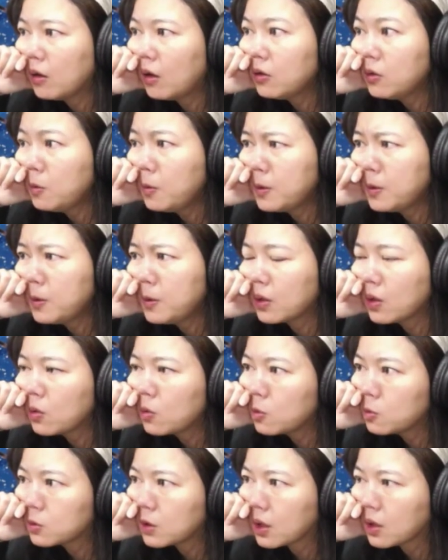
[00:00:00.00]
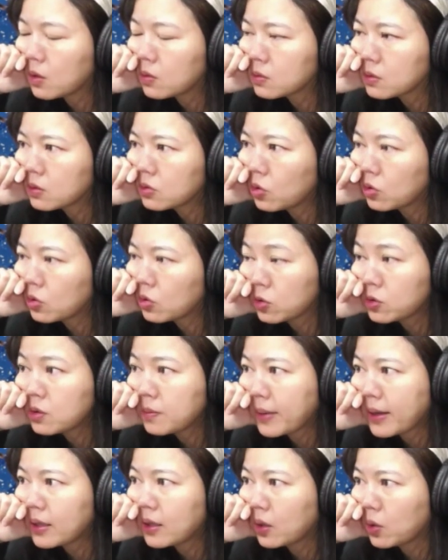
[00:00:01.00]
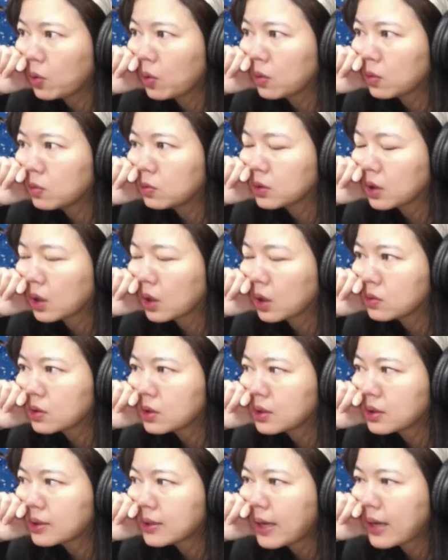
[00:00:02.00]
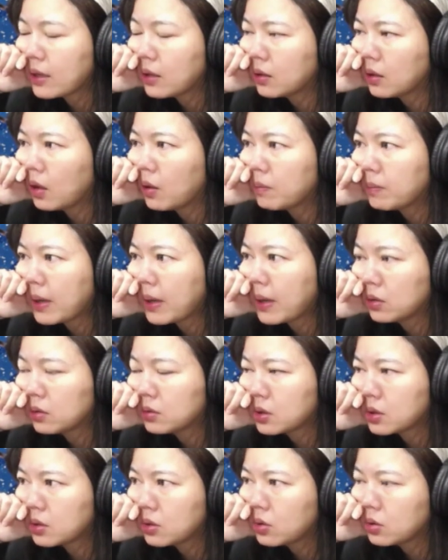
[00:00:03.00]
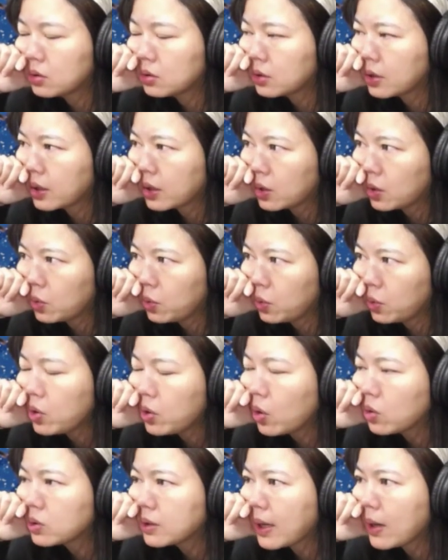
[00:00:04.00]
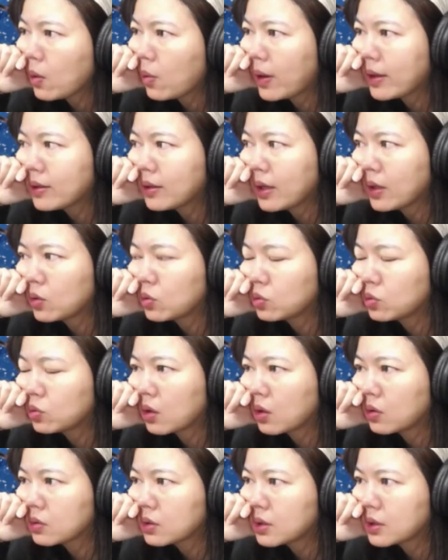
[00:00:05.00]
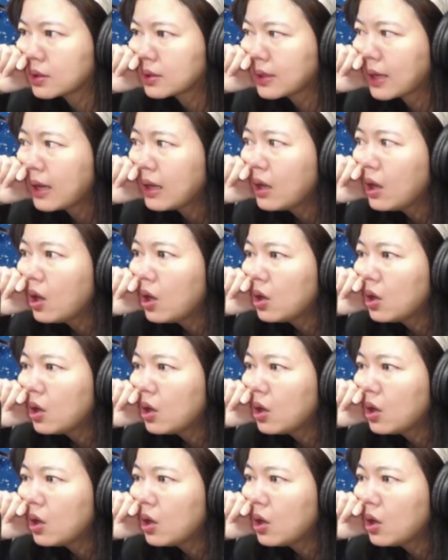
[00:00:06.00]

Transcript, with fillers: 哦，因为能源股的公就都是买能源股的公司债，哦，买是那个原油相关类股的公司债，